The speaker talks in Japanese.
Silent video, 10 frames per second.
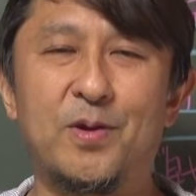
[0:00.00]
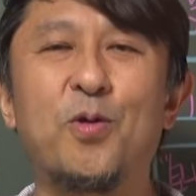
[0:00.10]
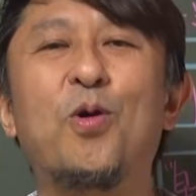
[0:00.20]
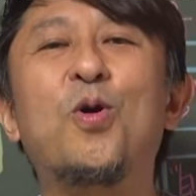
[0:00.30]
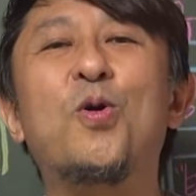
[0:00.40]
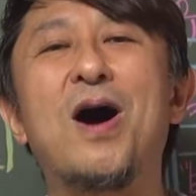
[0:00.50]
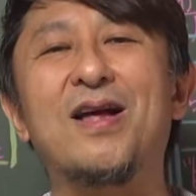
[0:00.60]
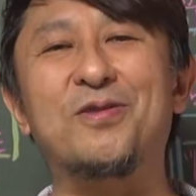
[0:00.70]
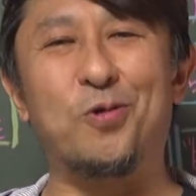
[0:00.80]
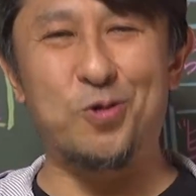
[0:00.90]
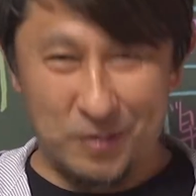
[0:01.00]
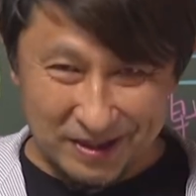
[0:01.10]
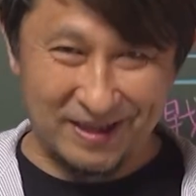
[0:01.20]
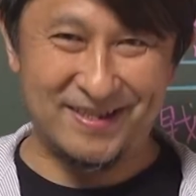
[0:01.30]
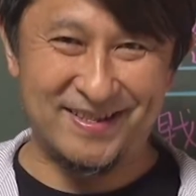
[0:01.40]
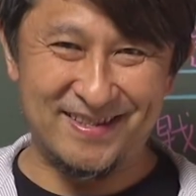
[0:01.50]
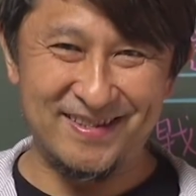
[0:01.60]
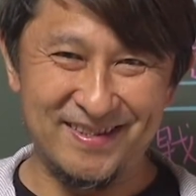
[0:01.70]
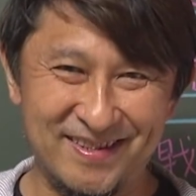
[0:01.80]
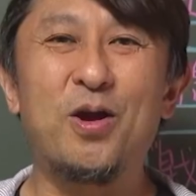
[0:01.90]
今日は特番で
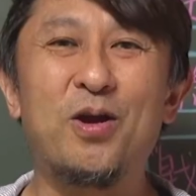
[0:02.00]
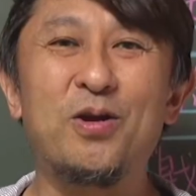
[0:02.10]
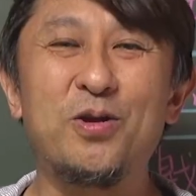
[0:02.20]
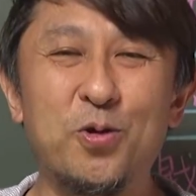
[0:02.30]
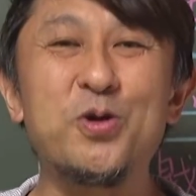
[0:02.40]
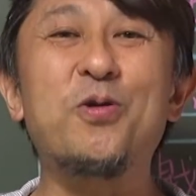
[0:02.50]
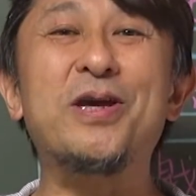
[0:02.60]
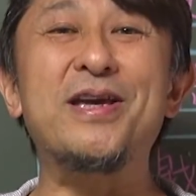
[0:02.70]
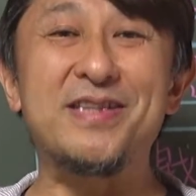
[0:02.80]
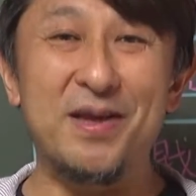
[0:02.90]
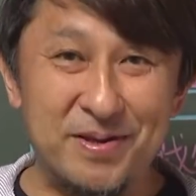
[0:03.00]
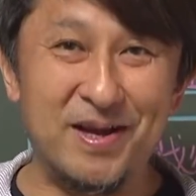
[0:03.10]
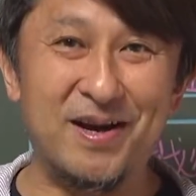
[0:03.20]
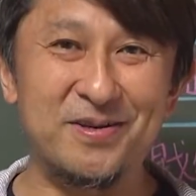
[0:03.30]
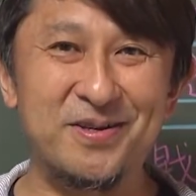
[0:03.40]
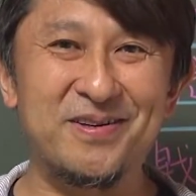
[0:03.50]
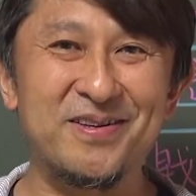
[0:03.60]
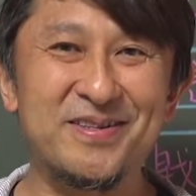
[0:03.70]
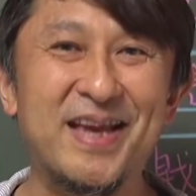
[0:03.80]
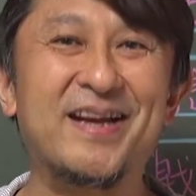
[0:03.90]
す。代々木ゼミナール
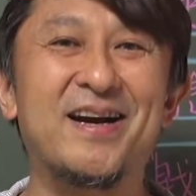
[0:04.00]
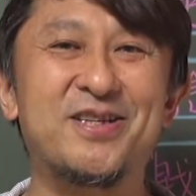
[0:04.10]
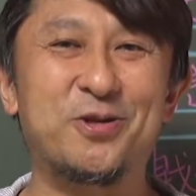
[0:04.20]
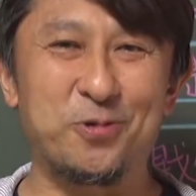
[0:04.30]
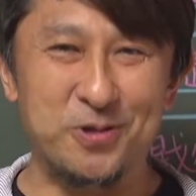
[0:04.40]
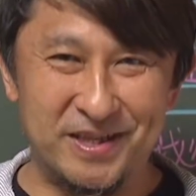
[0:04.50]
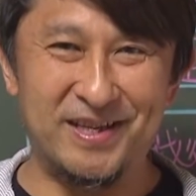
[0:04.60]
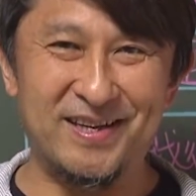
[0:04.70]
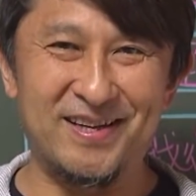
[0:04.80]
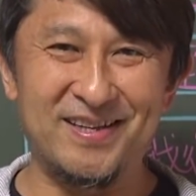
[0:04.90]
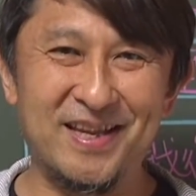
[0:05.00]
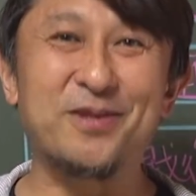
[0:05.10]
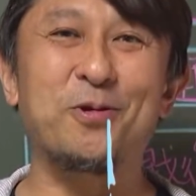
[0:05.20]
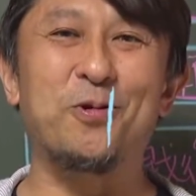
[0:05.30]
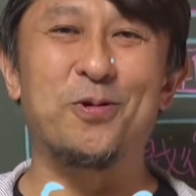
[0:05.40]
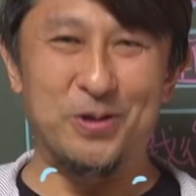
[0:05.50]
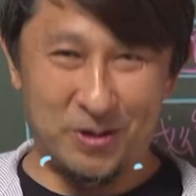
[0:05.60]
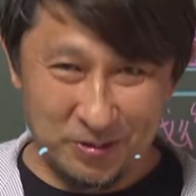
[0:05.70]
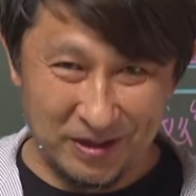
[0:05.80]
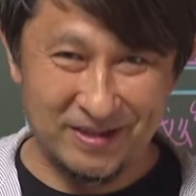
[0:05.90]
世界志向師佐藤
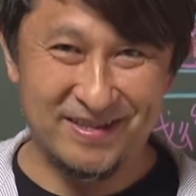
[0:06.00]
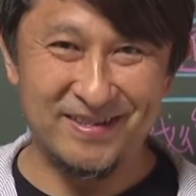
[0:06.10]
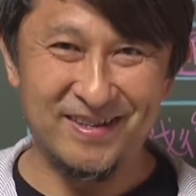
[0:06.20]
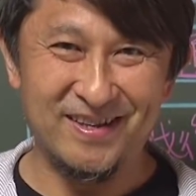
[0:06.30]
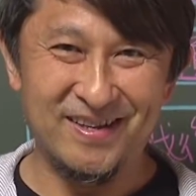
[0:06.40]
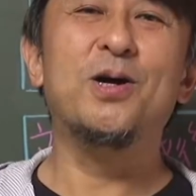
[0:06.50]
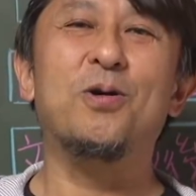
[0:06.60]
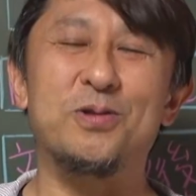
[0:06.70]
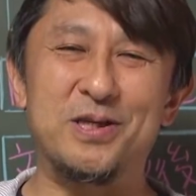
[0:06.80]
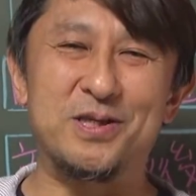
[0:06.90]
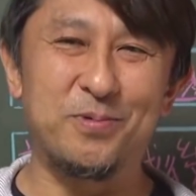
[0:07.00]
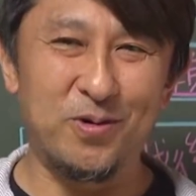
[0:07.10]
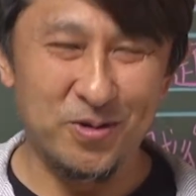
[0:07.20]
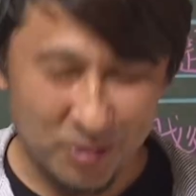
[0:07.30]
幸雄です。本日も